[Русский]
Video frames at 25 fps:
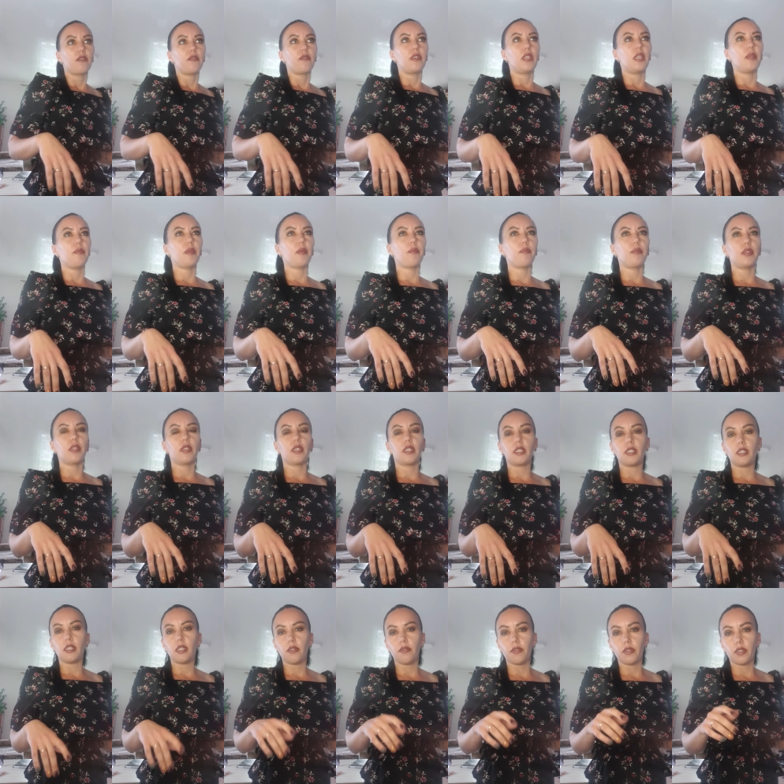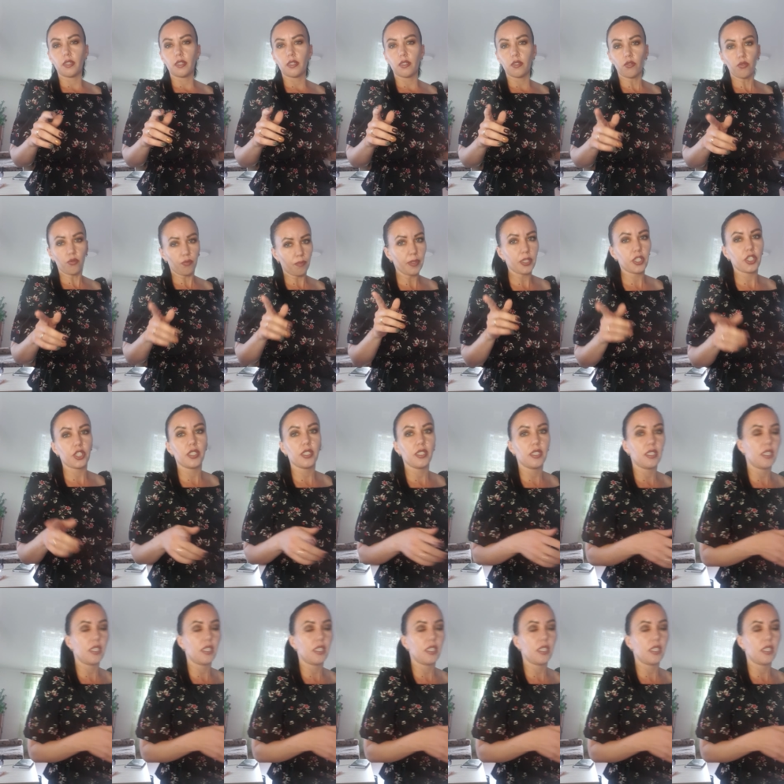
Время было 9, ну почти